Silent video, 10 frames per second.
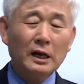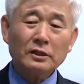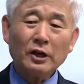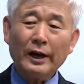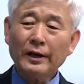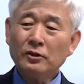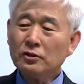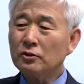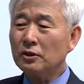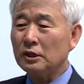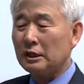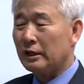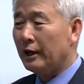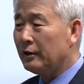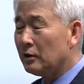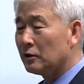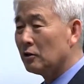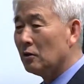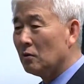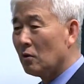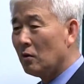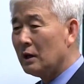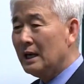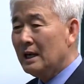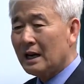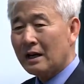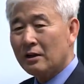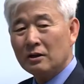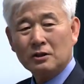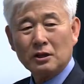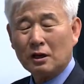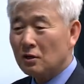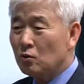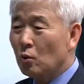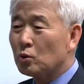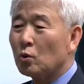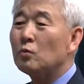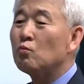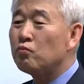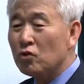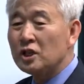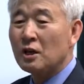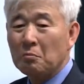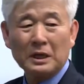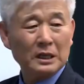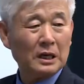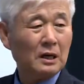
사회적 성취, 사회적 성공을 그 결정하는 요소는 무엇이란 말이야?